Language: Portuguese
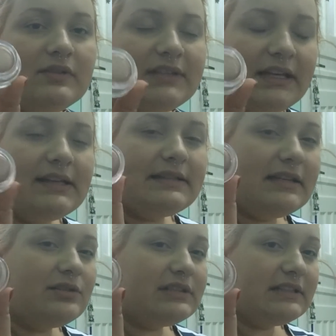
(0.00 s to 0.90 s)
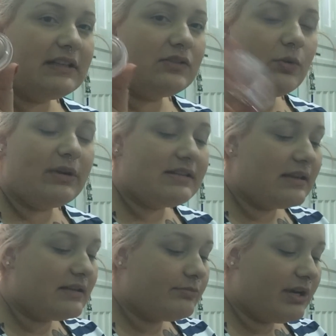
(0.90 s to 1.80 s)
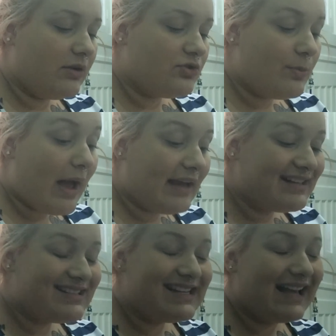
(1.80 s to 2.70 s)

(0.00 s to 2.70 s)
uns takezinhos dessas sombras e elas brilham demais.